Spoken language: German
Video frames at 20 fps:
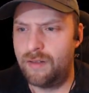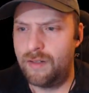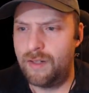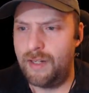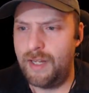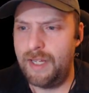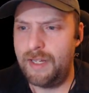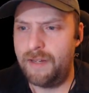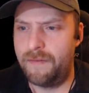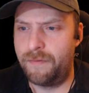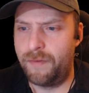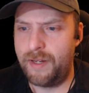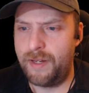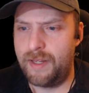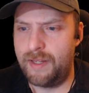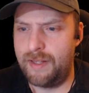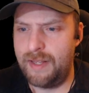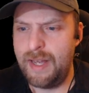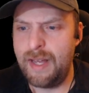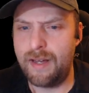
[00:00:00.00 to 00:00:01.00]
Ladi
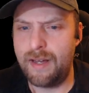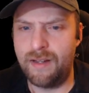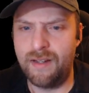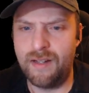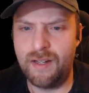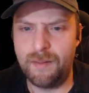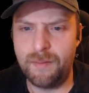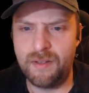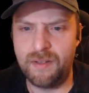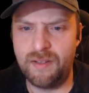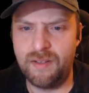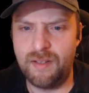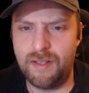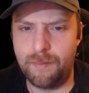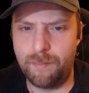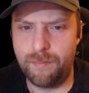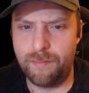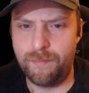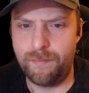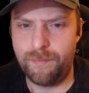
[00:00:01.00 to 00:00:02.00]
Fricky da, aber das sieht ja
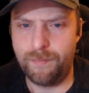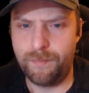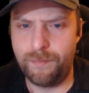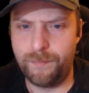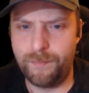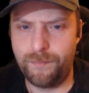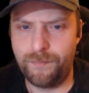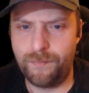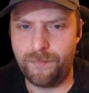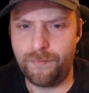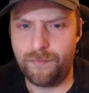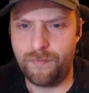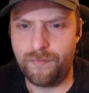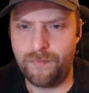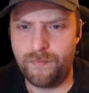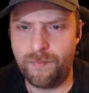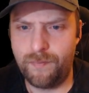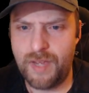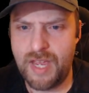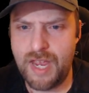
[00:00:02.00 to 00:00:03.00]

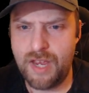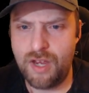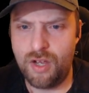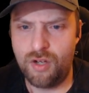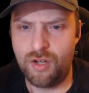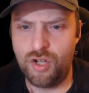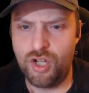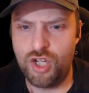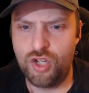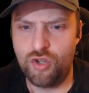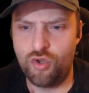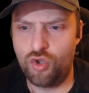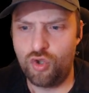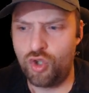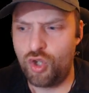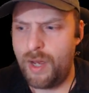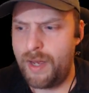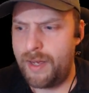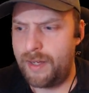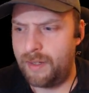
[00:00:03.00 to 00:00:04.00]

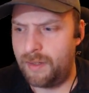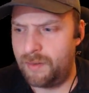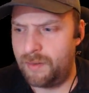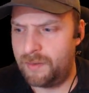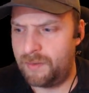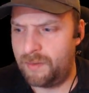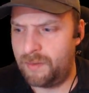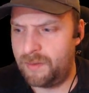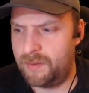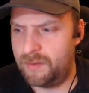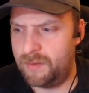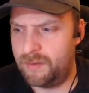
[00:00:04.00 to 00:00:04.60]
bescheuert aus.